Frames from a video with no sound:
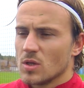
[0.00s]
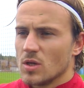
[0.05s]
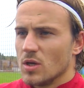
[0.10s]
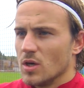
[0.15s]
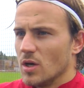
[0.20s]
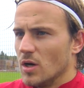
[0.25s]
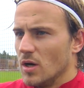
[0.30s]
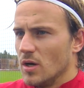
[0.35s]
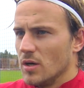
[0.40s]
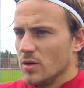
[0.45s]

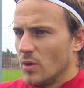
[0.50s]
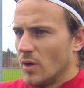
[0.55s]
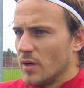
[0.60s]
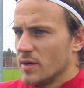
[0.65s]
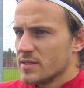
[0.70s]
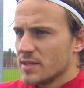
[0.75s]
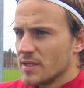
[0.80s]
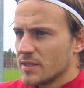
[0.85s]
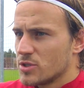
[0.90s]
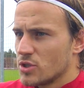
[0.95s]
Ja,
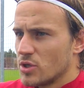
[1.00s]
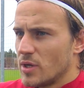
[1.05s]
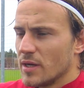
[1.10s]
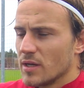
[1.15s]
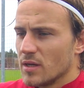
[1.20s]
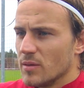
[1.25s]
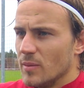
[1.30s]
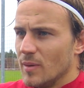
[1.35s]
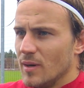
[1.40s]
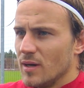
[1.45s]
Johannes hat schon
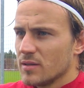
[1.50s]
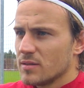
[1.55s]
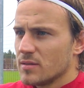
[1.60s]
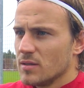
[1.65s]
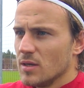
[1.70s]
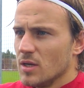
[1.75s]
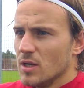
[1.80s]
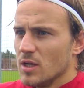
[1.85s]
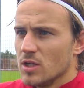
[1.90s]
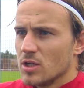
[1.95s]
einen gemacht.
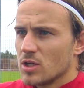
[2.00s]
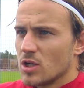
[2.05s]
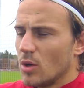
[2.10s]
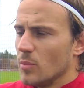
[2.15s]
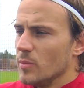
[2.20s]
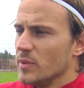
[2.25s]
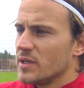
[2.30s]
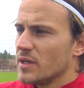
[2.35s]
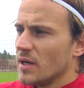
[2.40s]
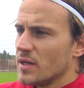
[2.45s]
Ich
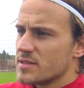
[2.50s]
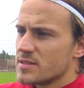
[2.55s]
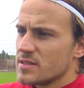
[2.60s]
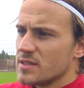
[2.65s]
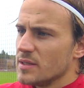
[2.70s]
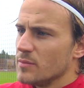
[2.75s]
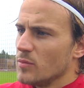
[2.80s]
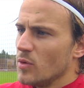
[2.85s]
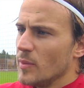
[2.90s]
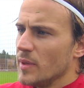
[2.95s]
glaube, Michael hat sich
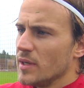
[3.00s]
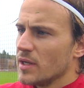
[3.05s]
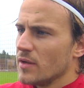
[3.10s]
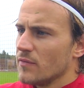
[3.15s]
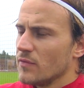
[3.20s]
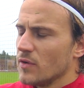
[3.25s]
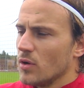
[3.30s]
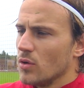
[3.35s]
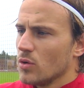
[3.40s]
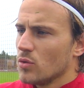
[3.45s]
in dem Moment
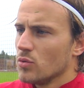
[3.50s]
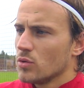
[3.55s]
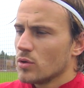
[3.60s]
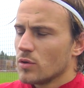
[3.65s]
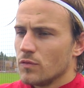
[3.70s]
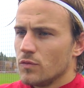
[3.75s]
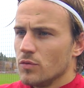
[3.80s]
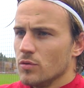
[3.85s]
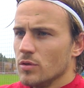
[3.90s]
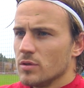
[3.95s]
einfach auch gut
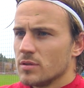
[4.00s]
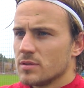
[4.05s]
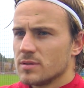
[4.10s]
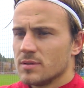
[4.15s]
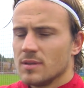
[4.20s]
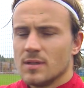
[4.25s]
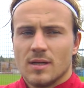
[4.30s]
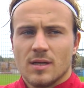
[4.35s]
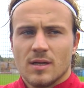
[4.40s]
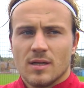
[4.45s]
gefühlt.